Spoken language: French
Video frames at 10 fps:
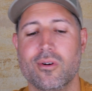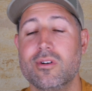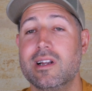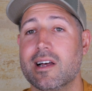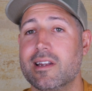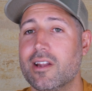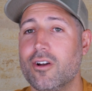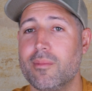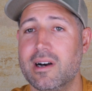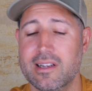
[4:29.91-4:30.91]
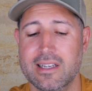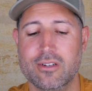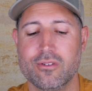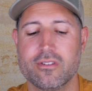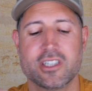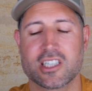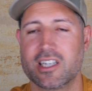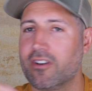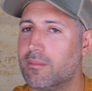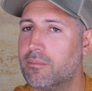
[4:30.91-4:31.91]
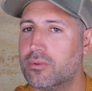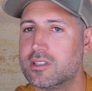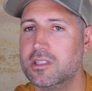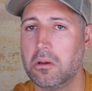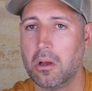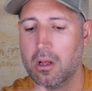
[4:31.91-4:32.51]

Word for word: au-delà de la normale et de chercher vraiment petit.